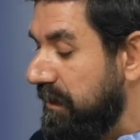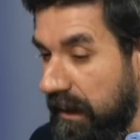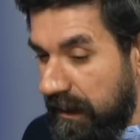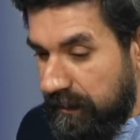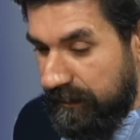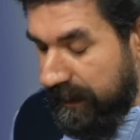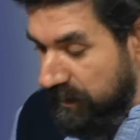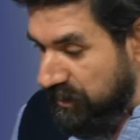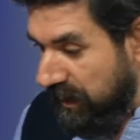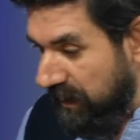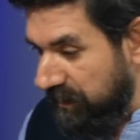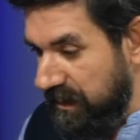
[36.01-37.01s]
İhtiyar
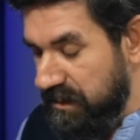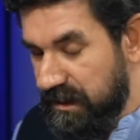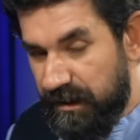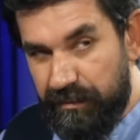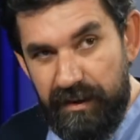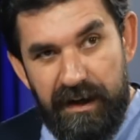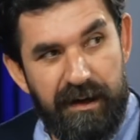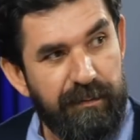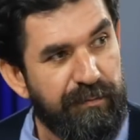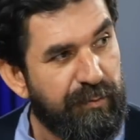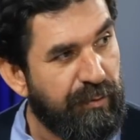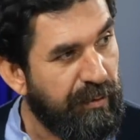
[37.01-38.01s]
şöyle bir işini
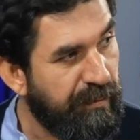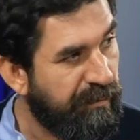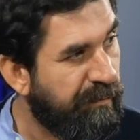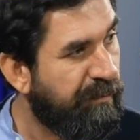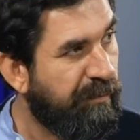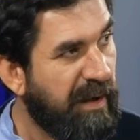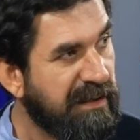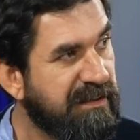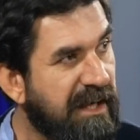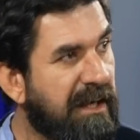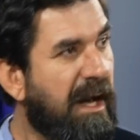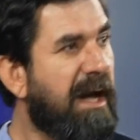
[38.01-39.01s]
bırakıp dönüp
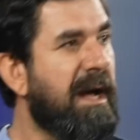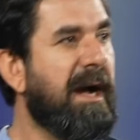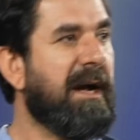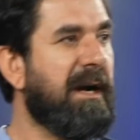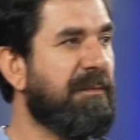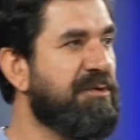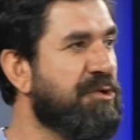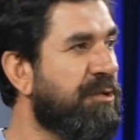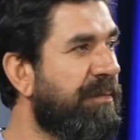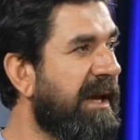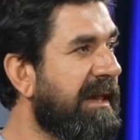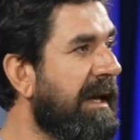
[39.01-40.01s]
baksa ki ayağa kalkmış
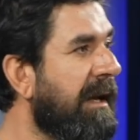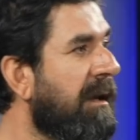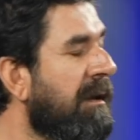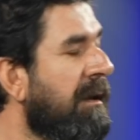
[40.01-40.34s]
hürmetle.